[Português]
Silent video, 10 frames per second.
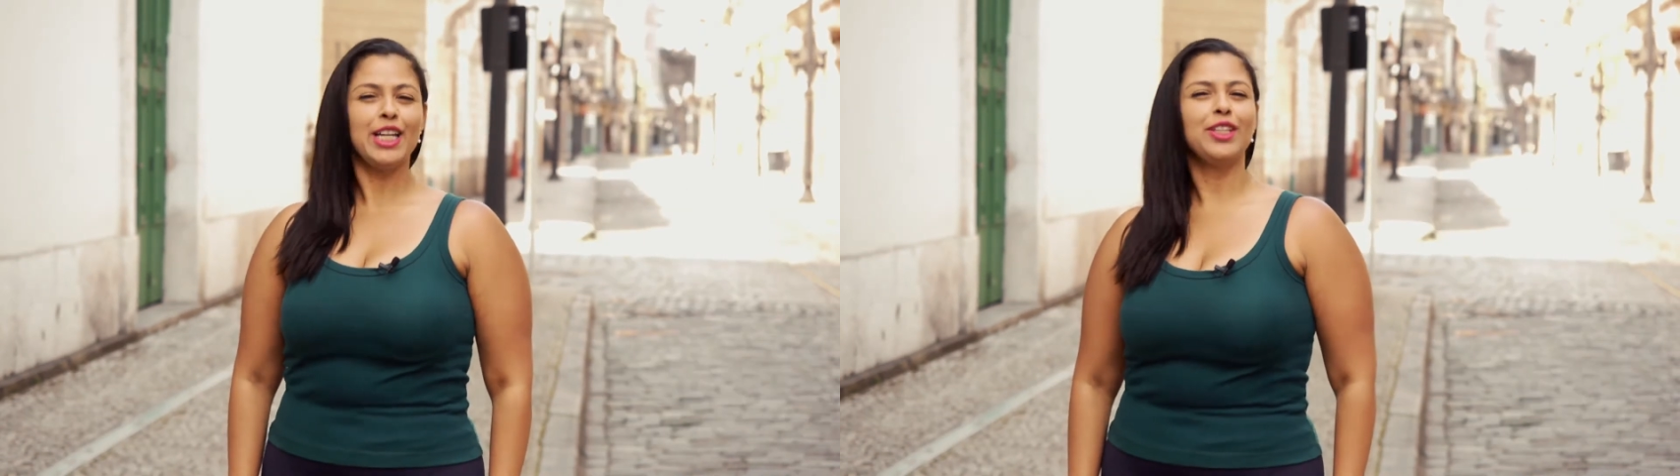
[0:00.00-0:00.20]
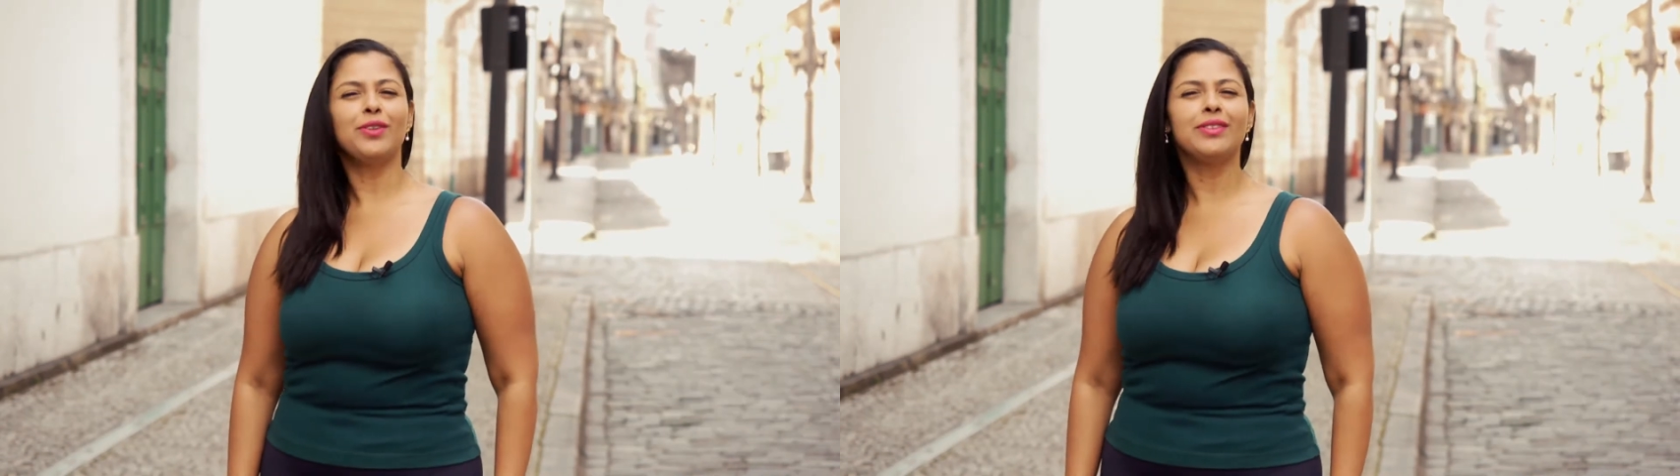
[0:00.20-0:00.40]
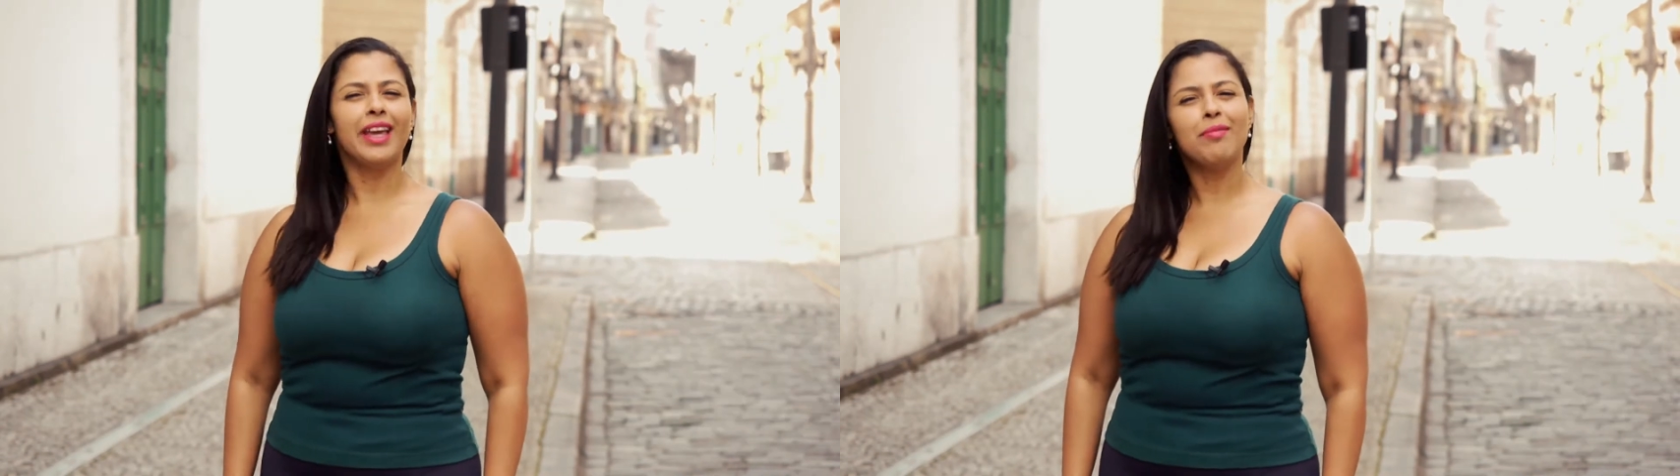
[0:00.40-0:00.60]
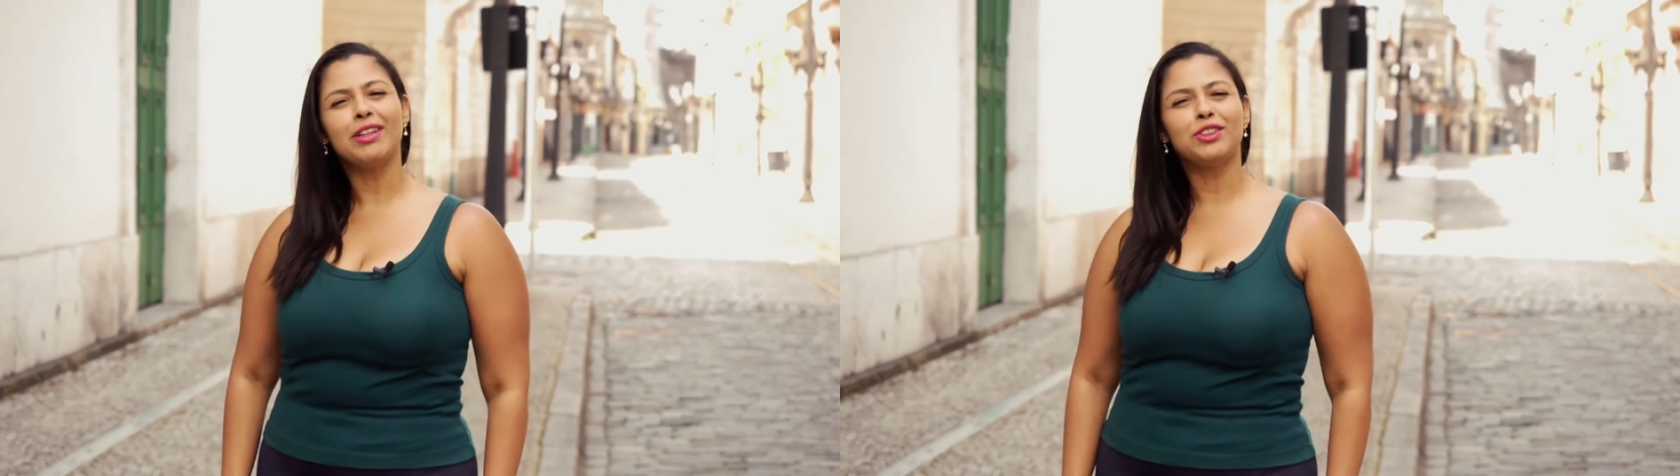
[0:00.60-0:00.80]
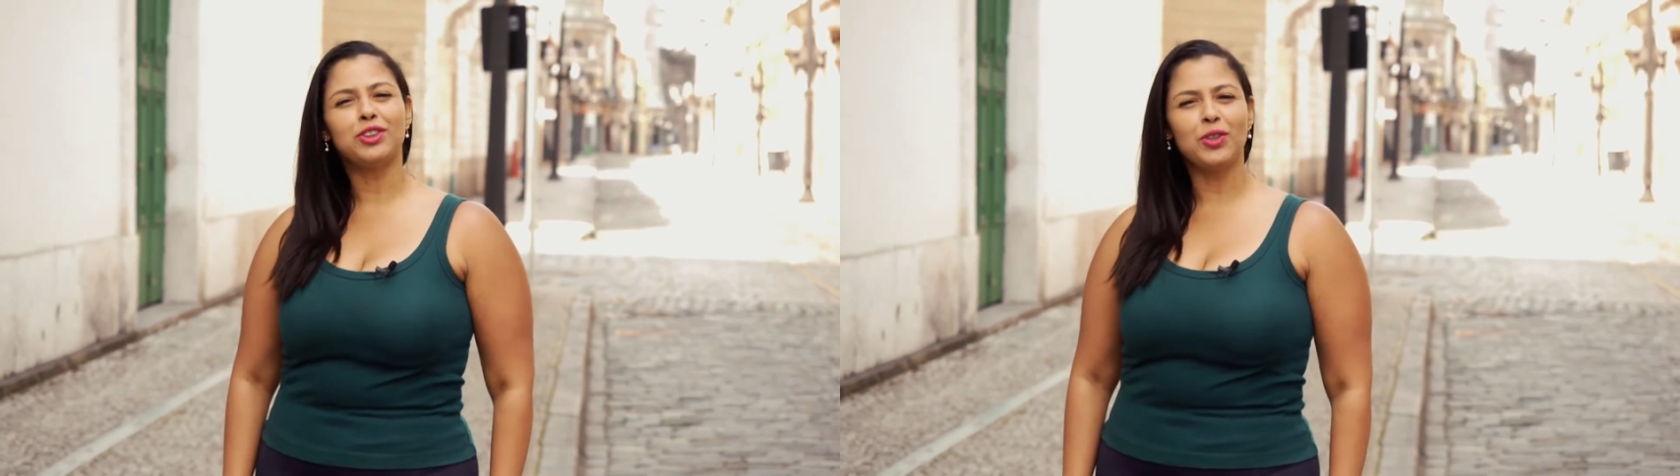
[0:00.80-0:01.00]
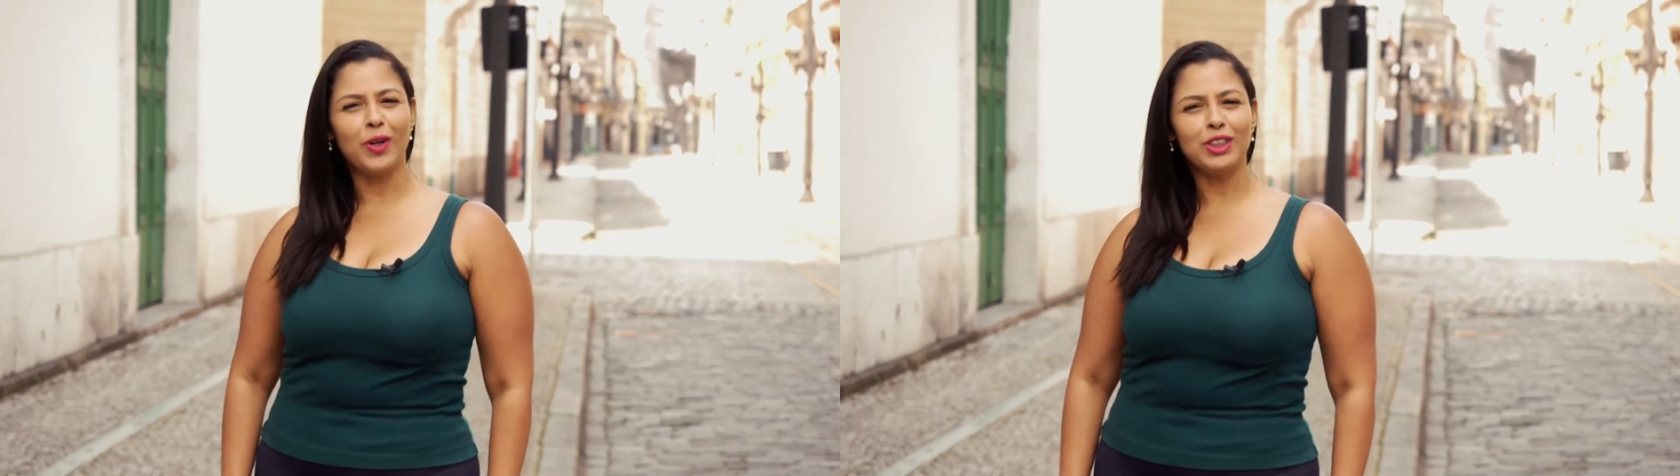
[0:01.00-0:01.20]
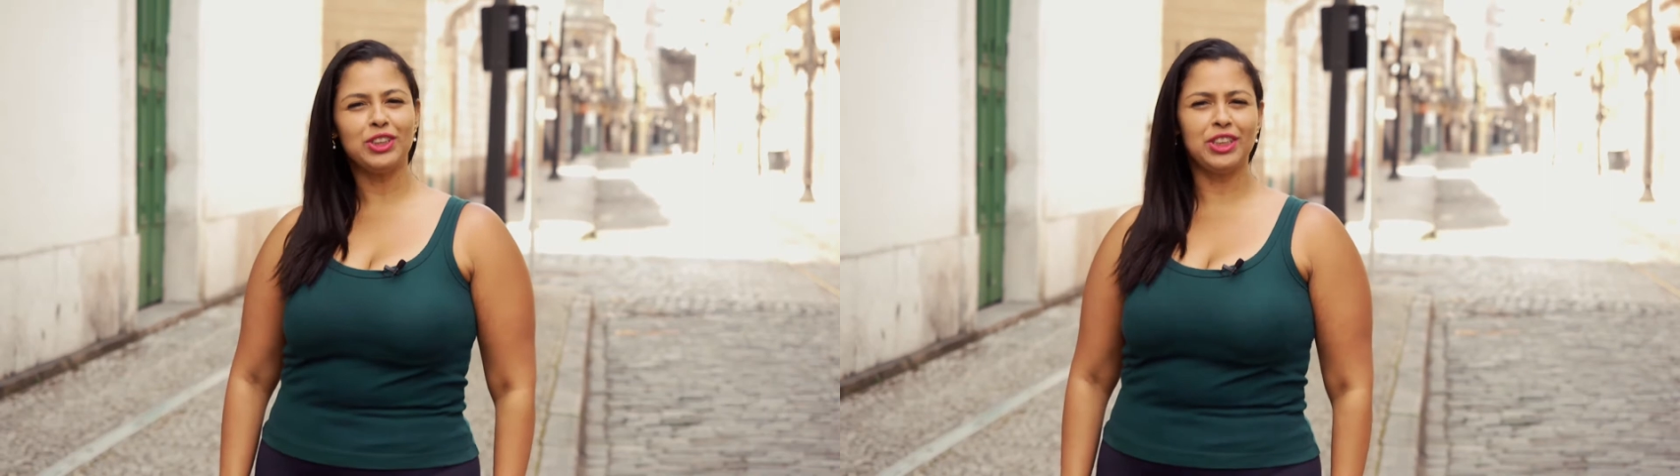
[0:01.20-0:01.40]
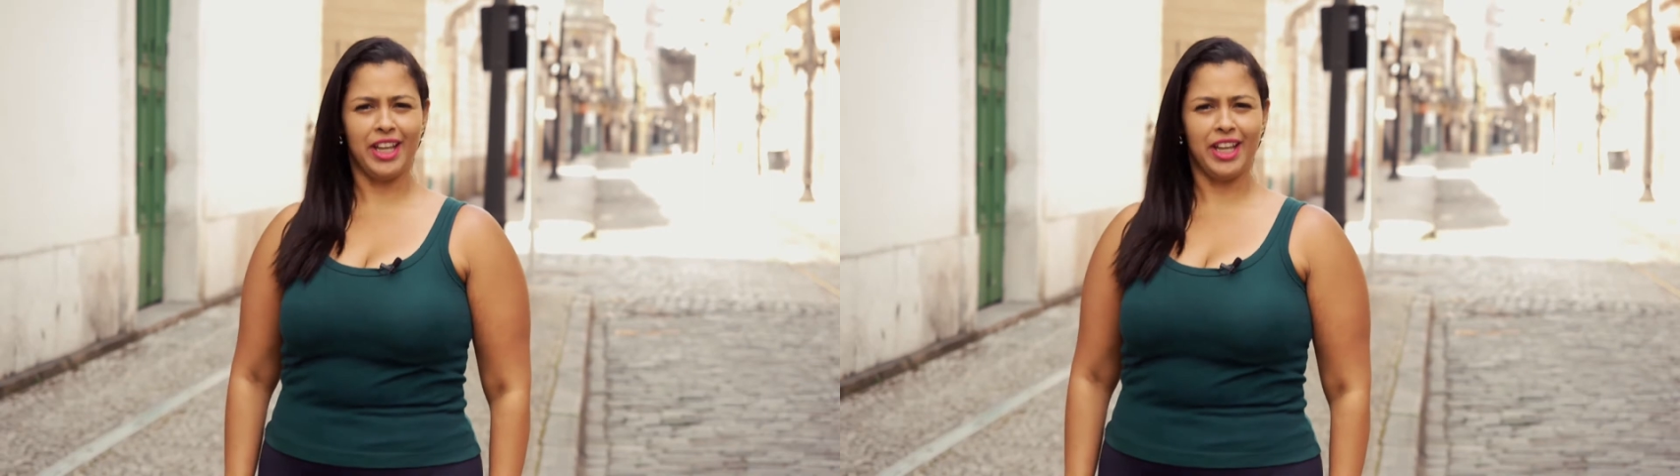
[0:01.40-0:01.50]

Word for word: e o tema de hoje